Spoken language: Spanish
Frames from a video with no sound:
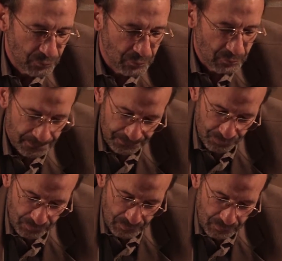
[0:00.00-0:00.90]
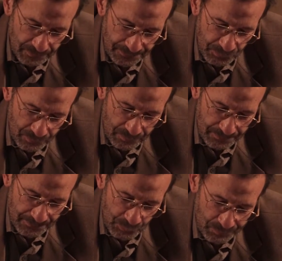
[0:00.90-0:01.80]
porque hace rato no venía
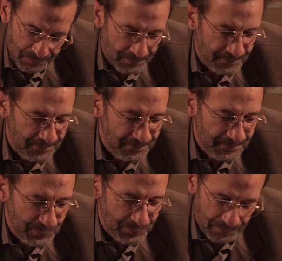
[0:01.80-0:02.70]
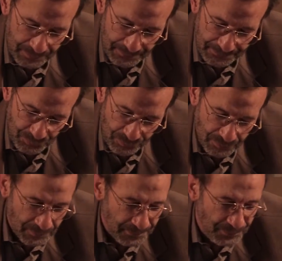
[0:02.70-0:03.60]
por acá y me gusta mucho estar